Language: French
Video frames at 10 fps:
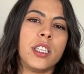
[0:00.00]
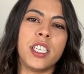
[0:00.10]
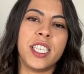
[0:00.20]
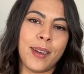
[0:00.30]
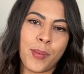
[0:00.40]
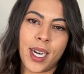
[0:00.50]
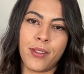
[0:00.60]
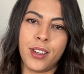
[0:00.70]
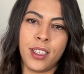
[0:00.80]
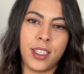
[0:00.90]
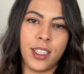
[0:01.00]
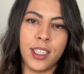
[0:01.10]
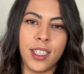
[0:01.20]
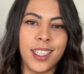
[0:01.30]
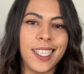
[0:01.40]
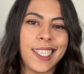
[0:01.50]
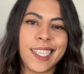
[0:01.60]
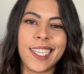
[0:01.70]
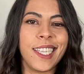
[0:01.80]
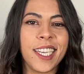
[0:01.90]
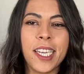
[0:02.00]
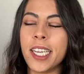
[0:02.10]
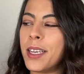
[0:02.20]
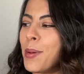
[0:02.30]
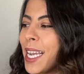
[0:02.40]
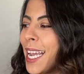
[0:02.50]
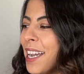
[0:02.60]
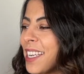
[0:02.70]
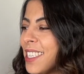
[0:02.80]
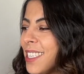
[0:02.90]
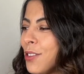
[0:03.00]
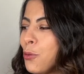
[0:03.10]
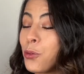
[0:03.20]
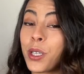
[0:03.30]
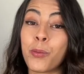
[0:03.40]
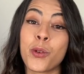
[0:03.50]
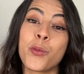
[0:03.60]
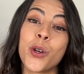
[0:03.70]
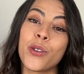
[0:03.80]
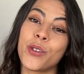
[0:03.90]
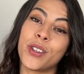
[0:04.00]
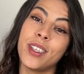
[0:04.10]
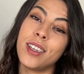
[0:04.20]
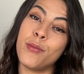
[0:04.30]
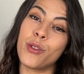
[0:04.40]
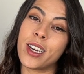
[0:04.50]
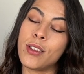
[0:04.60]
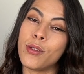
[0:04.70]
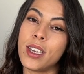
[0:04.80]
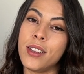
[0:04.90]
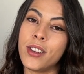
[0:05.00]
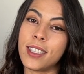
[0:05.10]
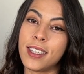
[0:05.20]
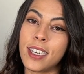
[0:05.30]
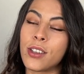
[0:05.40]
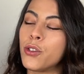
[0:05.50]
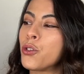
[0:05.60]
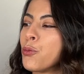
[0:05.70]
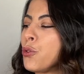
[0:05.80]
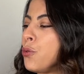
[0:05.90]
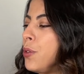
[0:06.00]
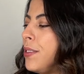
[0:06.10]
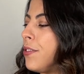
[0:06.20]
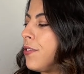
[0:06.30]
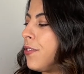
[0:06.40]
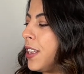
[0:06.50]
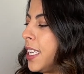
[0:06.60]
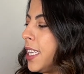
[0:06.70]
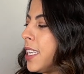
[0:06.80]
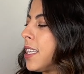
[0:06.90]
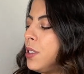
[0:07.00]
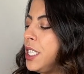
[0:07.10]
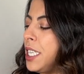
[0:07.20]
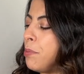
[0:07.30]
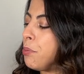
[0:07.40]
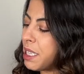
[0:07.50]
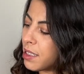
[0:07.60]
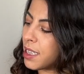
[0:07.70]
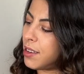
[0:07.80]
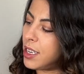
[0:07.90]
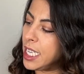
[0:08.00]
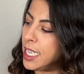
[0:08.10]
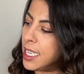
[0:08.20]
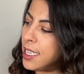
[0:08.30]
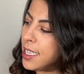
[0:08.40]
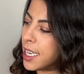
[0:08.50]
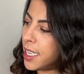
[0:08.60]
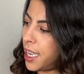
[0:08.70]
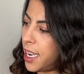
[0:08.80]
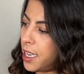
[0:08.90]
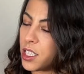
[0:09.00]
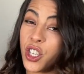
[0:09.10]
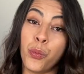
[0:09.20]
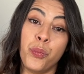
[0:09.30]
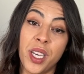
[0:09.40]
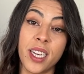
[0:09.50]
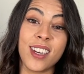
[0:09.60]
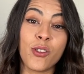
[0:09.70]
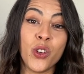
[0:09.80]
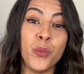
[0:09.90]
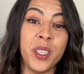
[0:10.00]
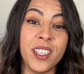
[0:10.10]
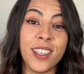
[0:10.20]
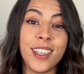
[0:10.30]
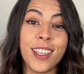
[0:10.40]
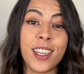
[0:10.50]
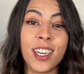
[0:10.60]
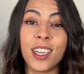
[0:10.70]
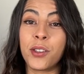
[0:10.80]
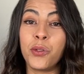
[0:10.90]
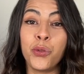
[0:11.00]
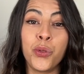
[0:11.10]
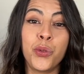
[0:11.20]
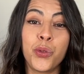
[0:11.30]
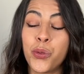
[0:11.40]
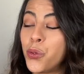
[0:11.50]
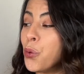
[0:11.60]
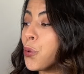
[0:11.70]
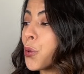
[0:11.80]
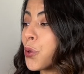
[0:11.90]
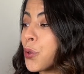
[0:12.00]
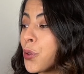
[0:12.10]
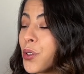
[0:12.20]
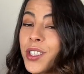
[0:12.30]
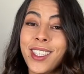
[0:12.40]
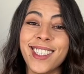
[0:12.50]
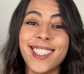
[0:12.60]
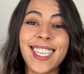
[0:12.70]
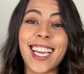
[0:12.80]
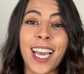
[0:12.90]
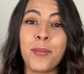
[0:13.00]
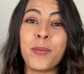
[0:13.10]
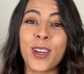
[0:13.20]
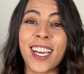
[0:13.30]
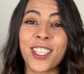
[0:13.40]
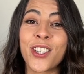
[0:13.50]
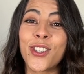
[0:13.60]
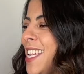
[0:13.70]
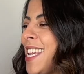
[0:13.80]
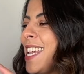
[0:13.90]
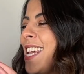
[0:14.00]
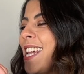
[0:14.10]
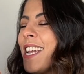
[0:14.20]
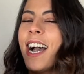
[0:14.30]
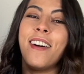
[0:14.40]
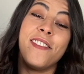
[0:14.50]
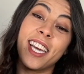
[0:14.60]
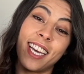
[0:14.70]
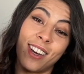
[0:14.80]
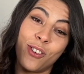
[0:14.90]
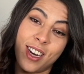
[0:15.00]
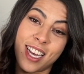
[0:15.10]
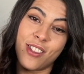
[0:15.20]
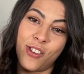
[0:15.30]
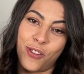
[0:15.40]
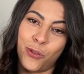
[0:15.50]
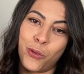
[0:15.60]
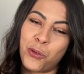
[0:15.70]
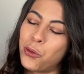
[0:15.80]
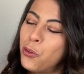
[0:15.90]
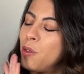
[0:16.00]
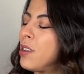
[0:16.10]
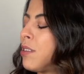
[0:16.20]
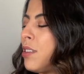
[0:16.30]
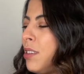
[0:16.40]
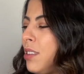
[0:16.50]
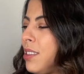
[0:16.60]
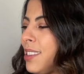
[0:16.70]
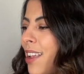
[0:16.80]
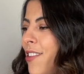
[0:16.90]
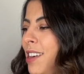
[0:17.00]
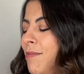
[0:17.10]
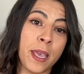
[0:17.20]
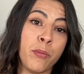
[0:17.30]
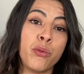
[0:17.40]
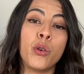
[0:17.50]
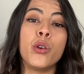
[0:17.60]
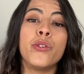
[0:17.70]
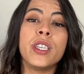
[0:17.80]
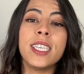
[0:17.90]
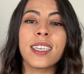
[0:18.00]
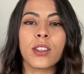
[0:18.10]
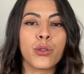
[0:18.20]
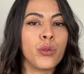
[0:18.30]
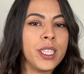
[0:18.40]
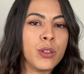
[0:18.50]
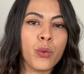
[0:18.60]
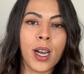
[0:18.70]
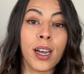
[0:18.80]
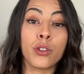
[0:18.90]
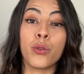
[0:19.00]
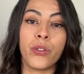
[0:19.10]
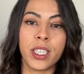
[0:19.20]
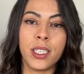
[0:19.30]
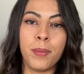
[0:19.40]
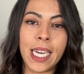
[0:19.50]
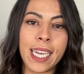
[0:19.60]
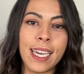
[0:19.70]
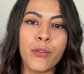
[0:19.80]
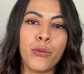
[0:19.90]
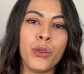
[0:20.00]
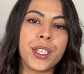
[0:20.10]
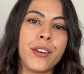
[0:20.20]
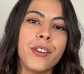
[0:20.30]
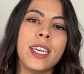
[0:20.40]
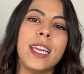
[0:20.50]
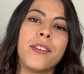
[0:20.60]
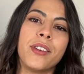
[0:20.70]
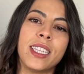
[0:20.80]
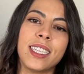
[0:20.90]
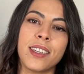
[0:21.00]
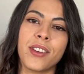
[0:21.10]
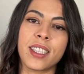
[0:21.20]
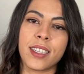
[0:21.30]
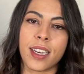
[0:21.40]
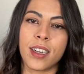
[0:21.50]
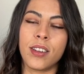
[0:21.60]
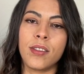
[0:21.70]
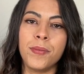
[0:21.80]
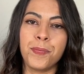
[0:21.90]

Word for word: J'ai pas réfléchi, j'ai dégainé ma carte, tout simplement, c'est mon cadeau d'anniversaire que je me suis j'ai bien travaillé l'année dernière, j'ai bien économisé, donc j'ai cramé mon argent. Et avec un collecteur, donc ça va. Et pour revenir sur l'histoire du Fendi Baguette, vous le savez, il a fêté ses 25 ans.